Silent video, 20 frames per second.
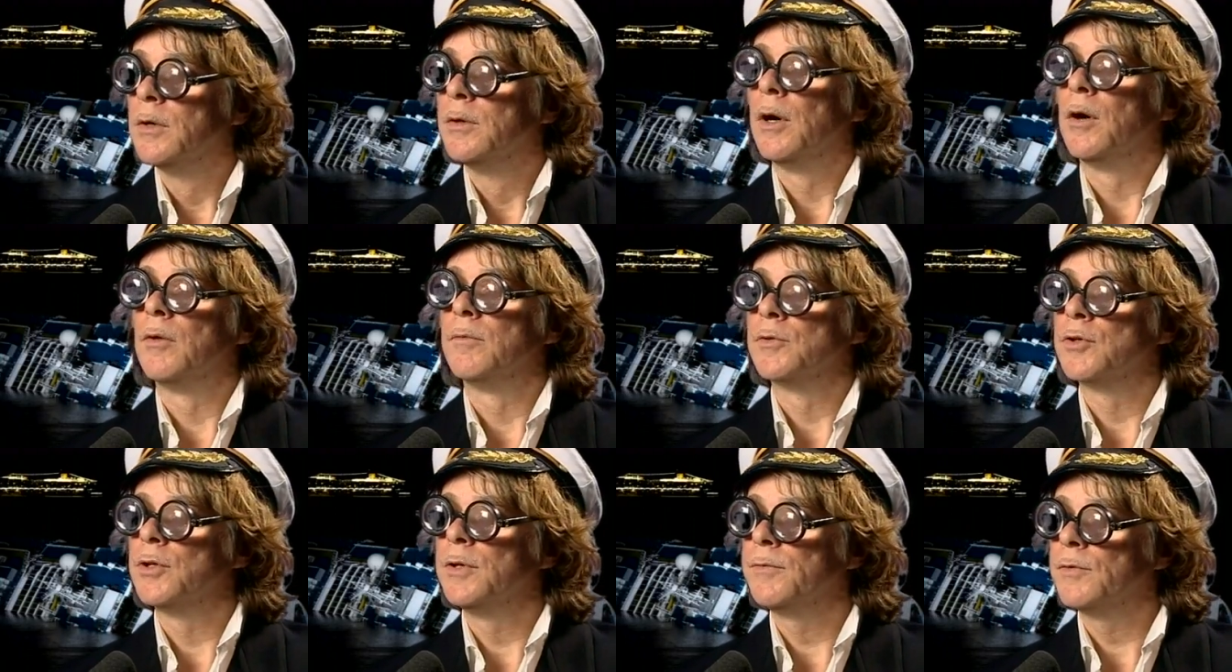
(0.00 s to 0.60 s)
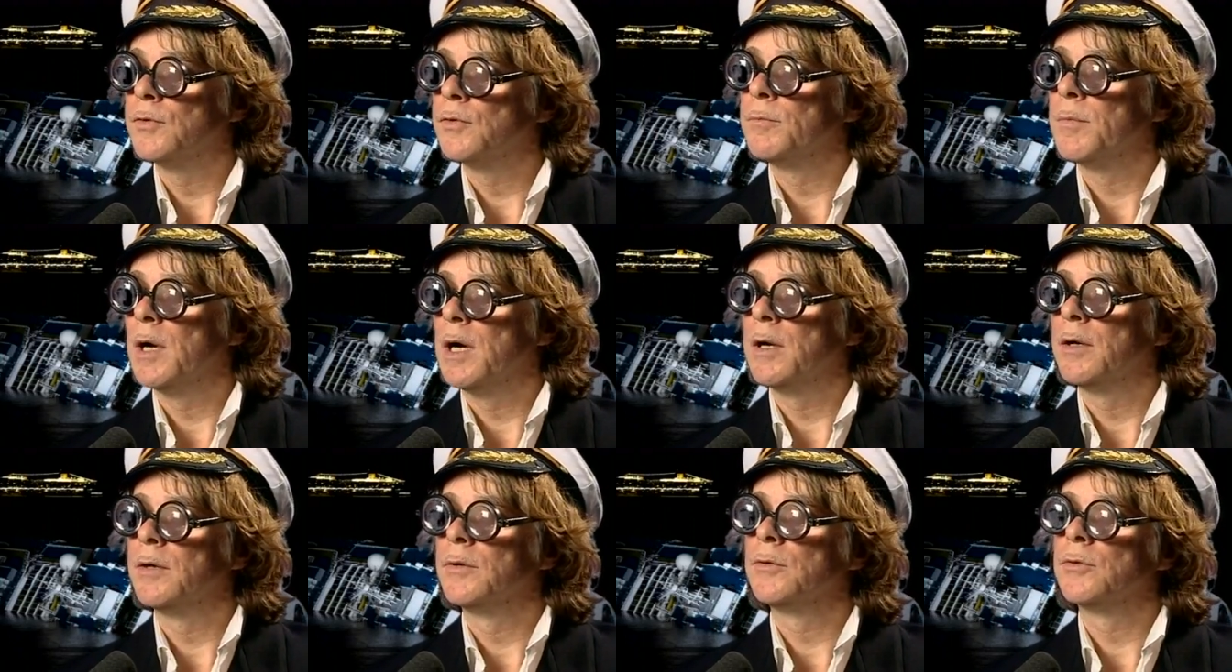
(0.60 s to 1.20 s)
auf dem Schiff zu
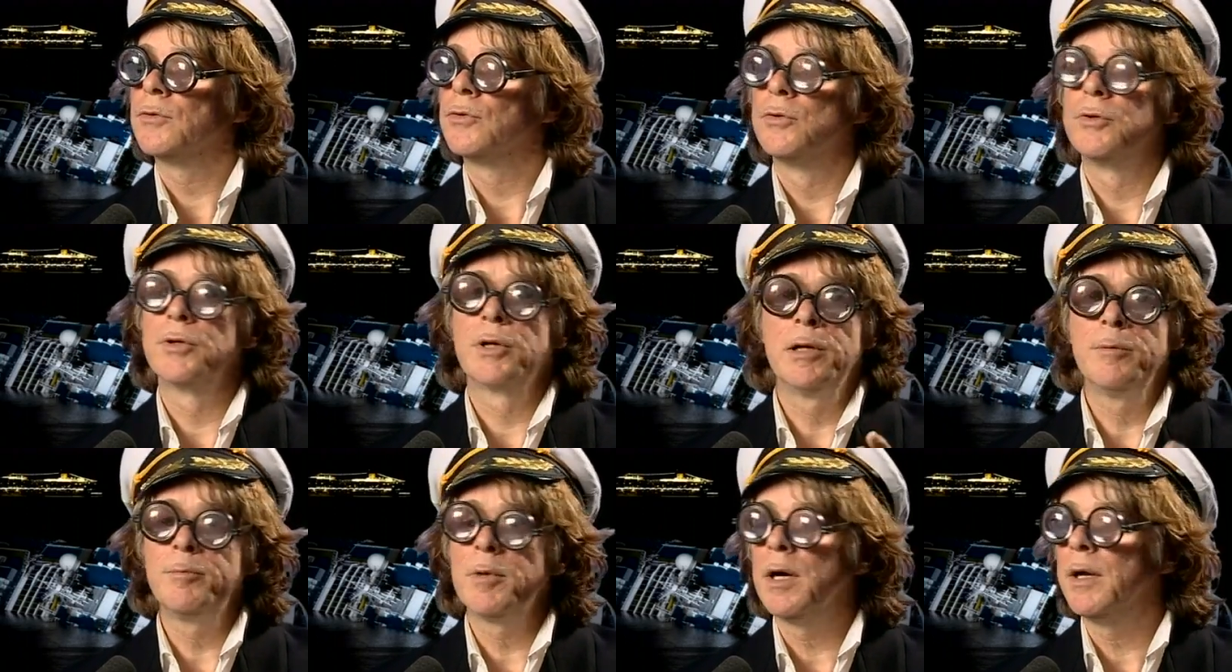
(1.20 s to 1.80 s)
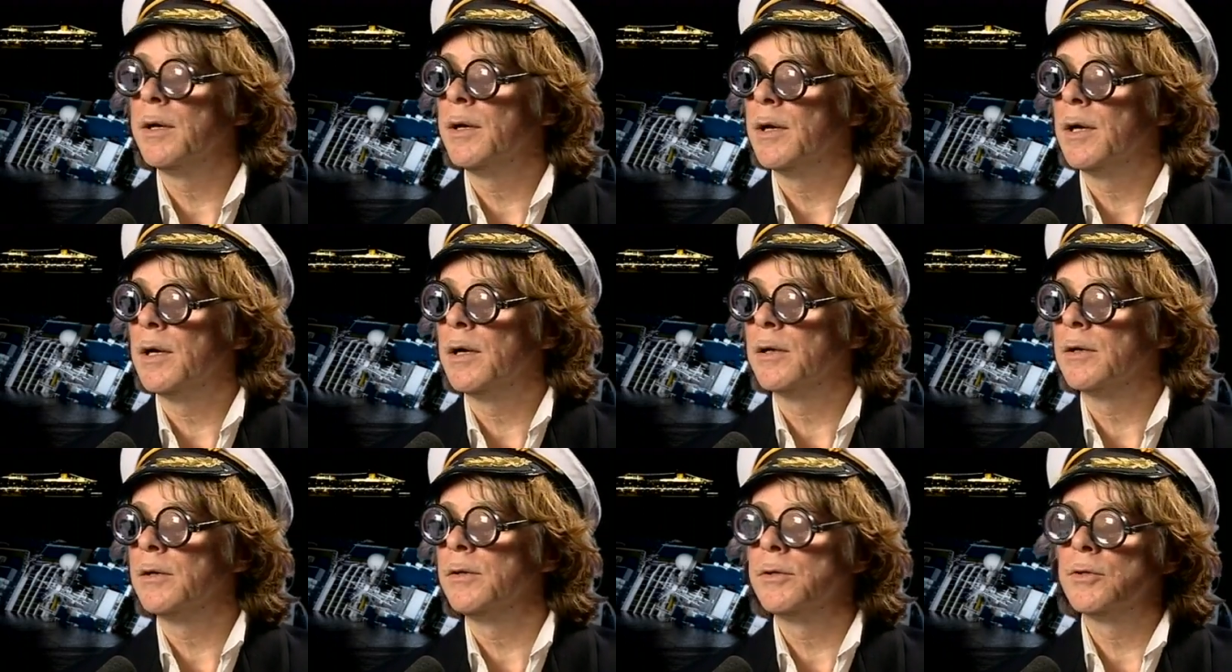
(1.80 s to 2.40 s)
machen, schöne
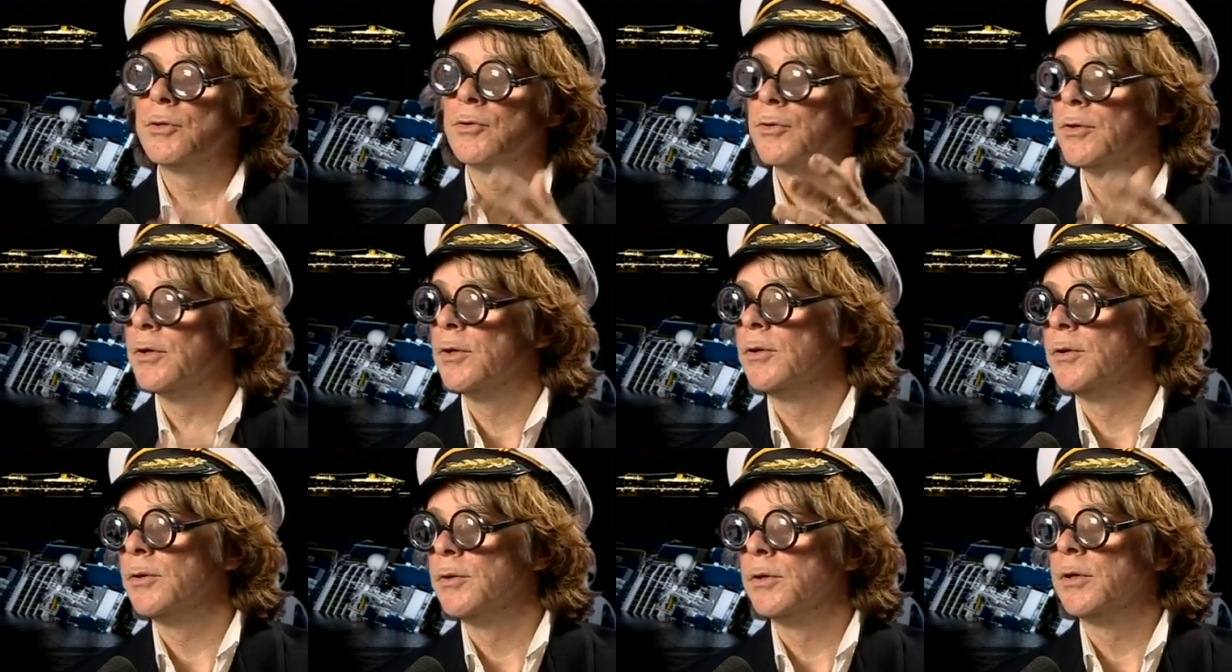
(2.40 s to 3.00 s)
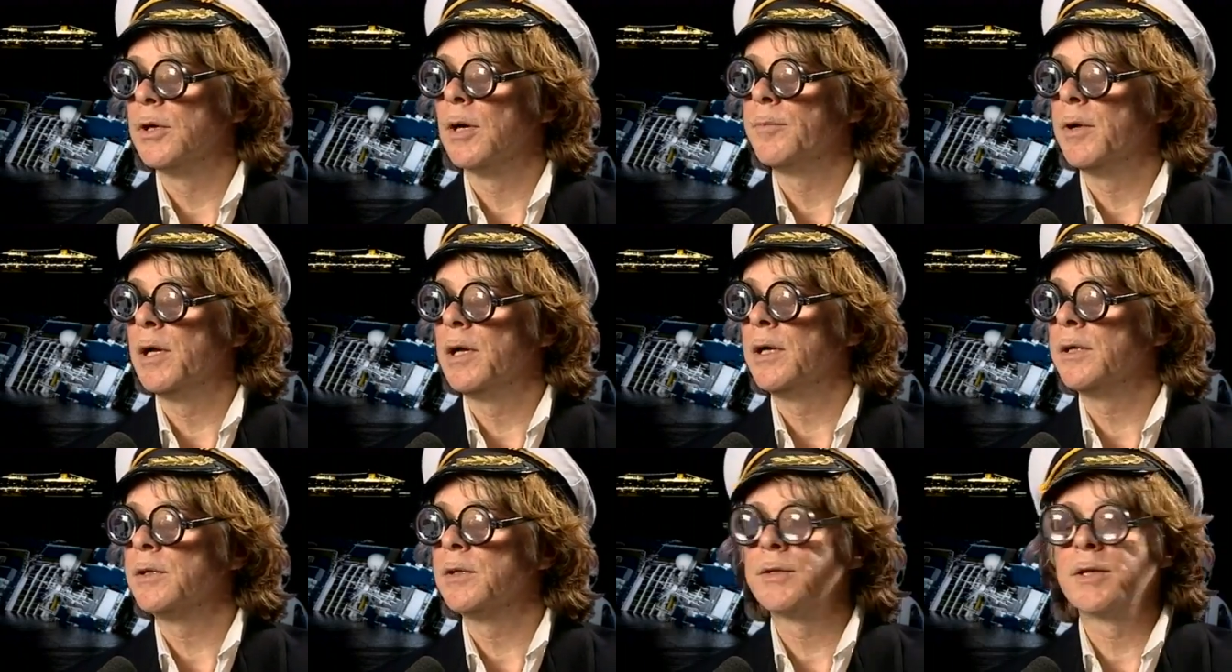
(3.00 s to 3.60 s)
Klimaanlage, die, äh, die
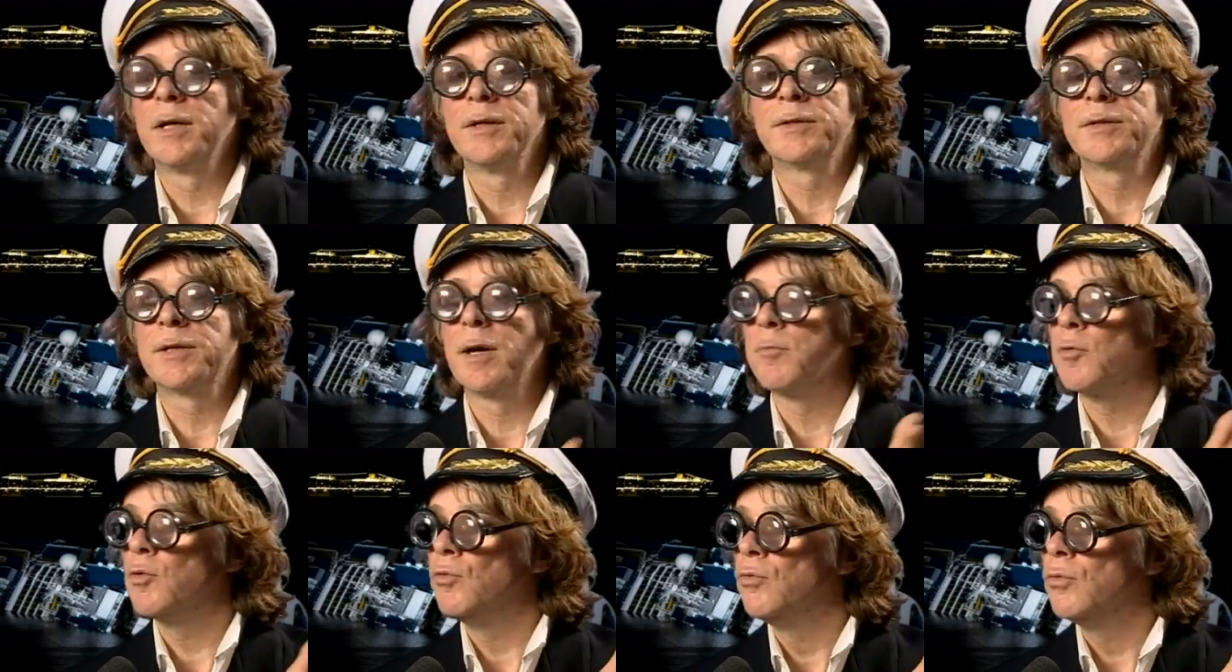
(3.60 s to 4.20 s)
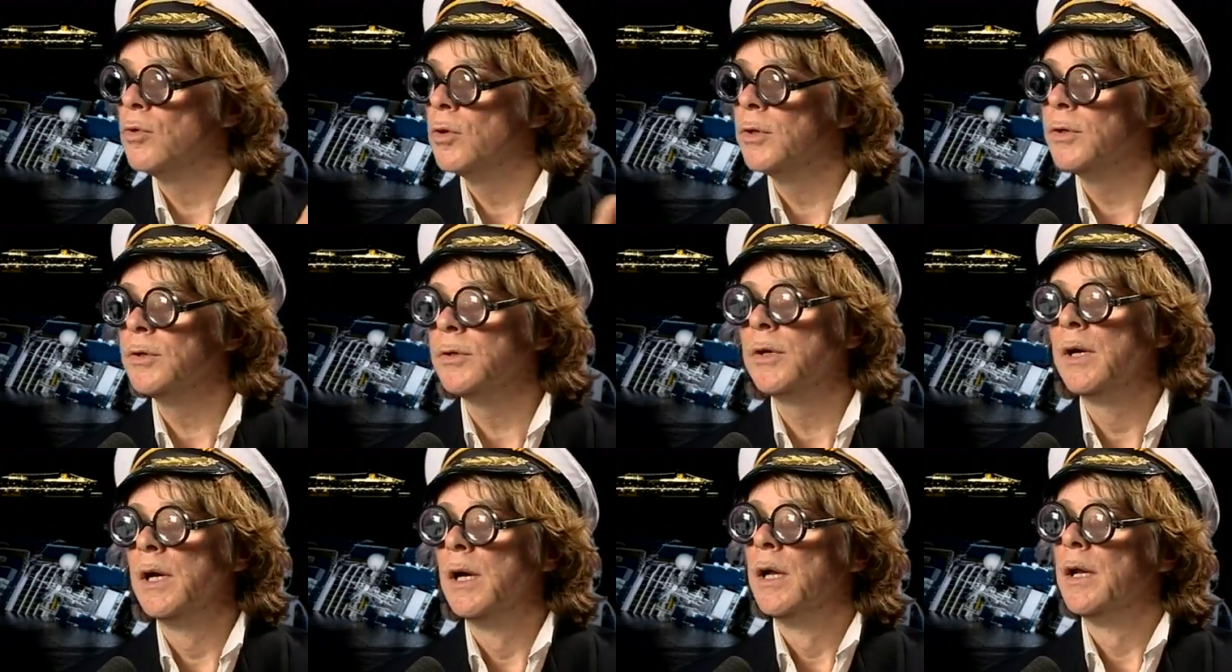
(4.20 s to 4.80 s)
Kapelle hat getanzt, es gab
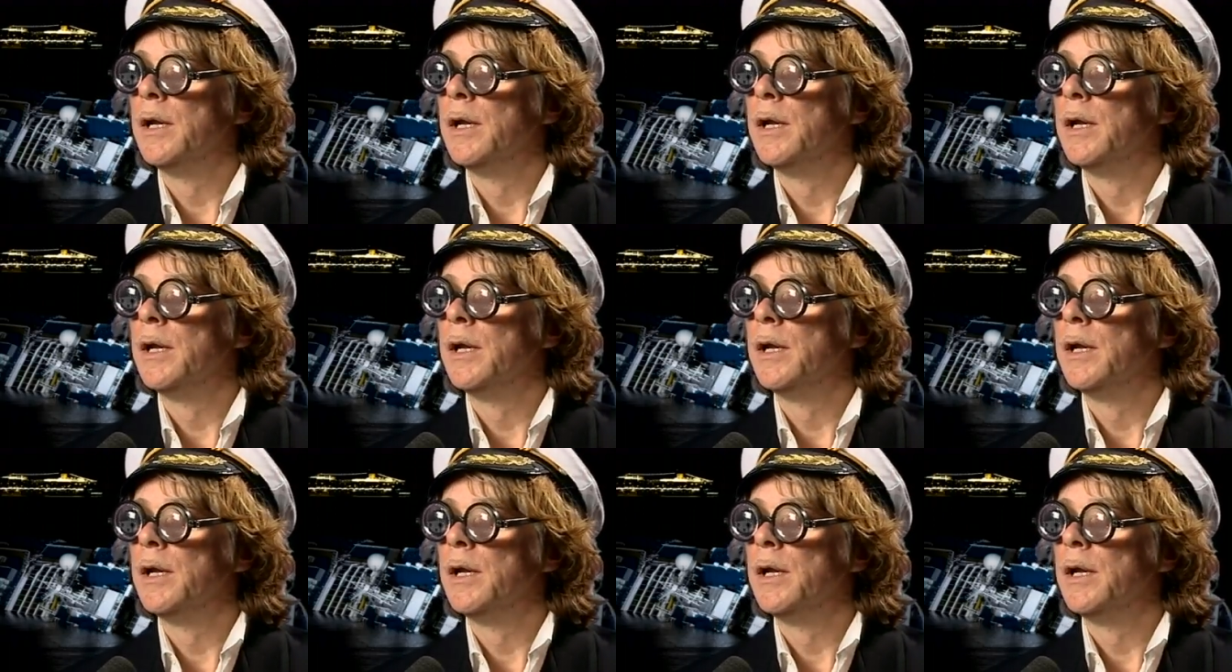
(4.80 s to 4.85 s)
Kuchen,